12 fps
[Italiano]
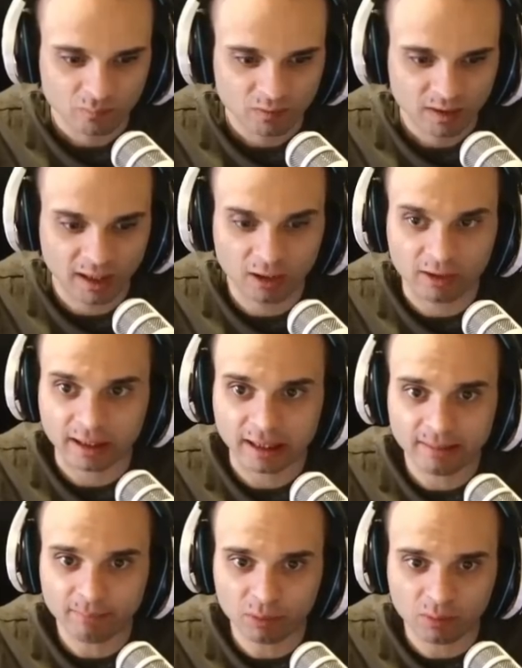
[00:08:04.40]
Allora,
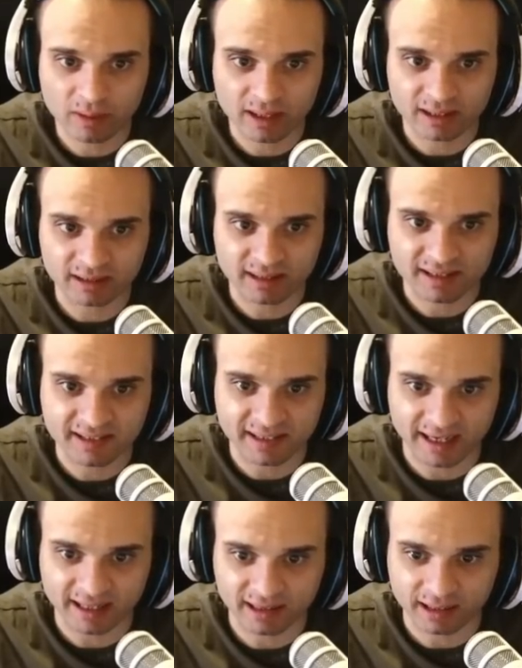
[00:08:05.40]
campo
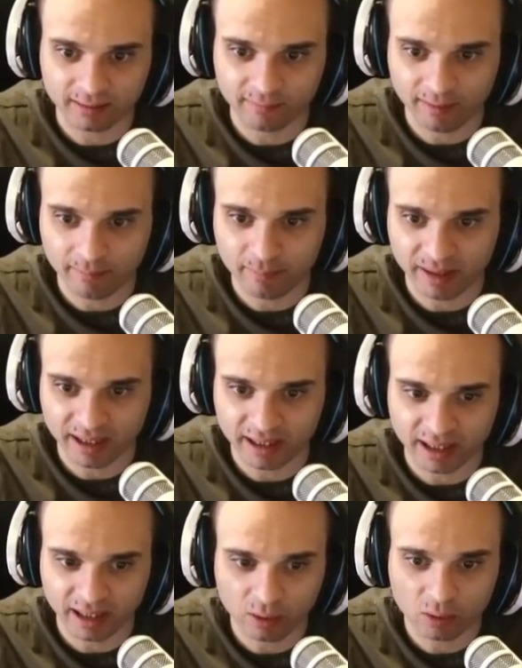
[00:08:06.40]
47, va
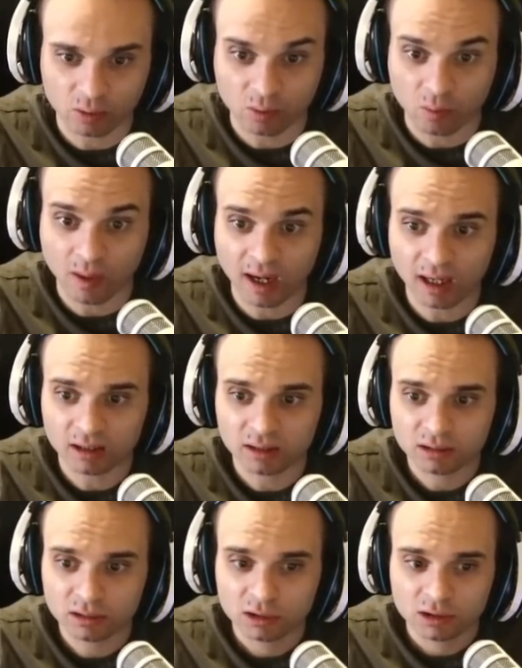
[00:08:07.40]
bene, eccolo qua.
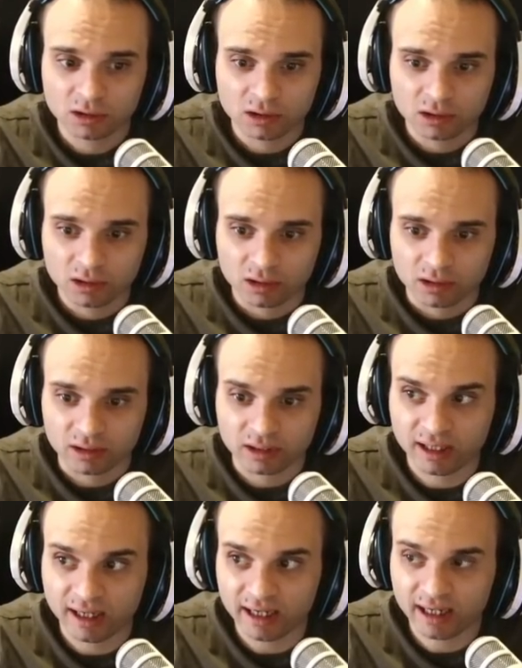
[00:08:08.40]

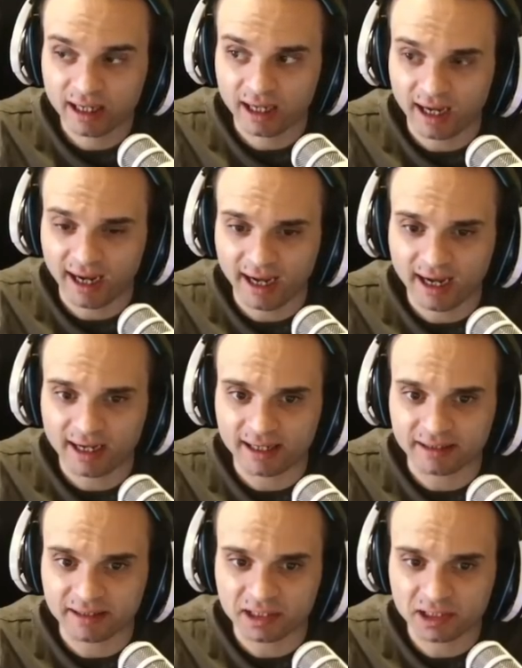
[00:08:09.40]
Direi che
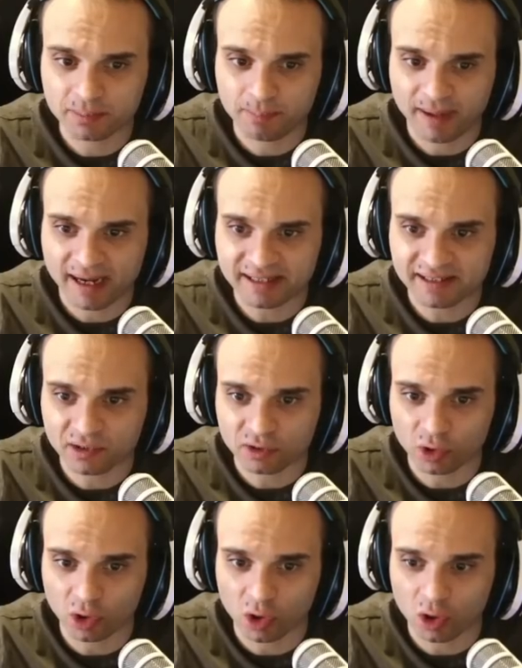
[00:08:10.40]
di
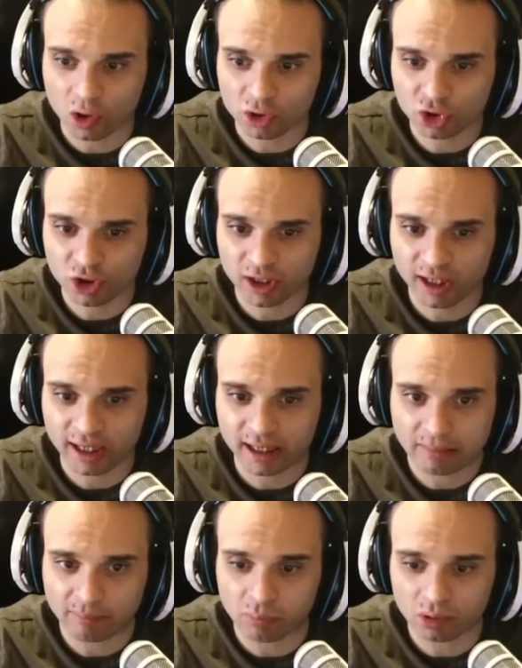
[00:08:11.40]
spazio ce n'è in
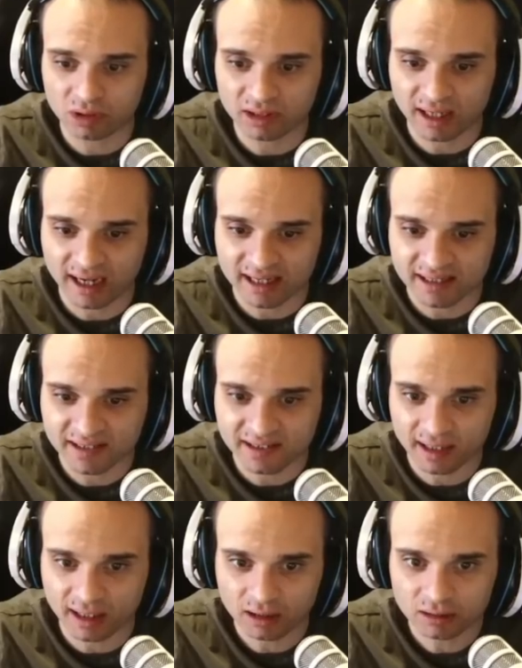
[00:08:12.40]

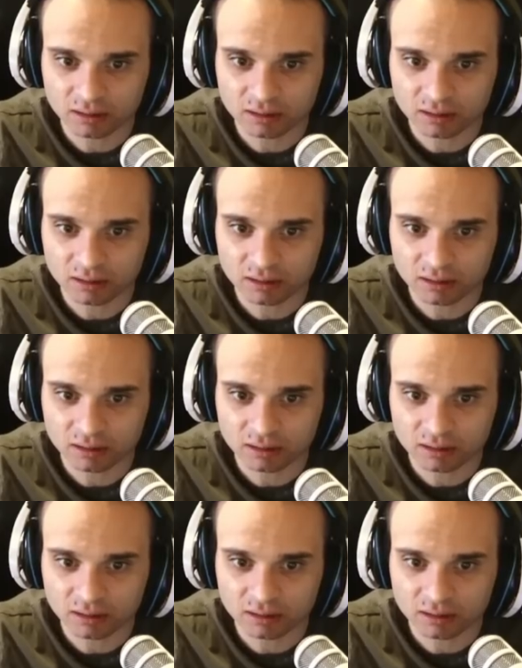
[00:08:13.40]
abbondanza